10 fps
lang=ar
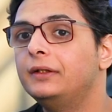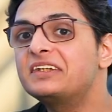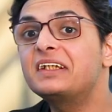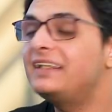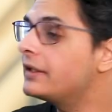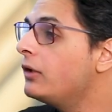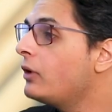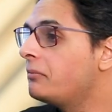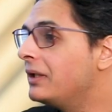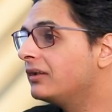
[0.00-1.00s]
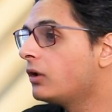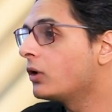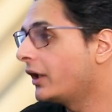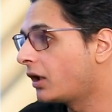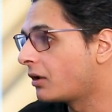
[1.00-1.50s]
ناس كتير قوي عماله
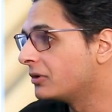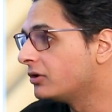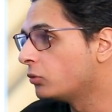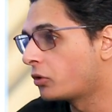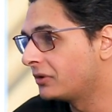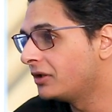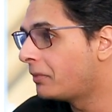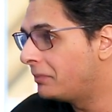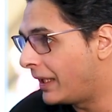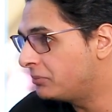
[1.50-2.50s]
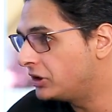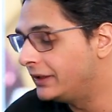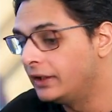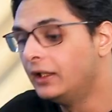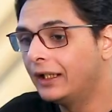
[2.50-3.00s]
تدور على رمضان ورمضان ما بيلعبش
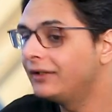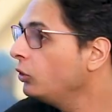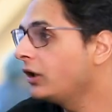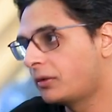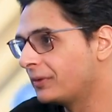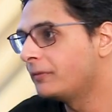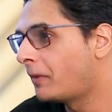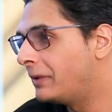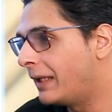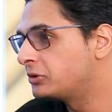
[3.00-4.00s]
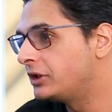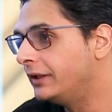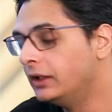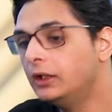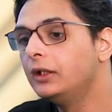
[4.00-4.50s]
ليه انا اقول لك رمضان ما بيلعبش ليه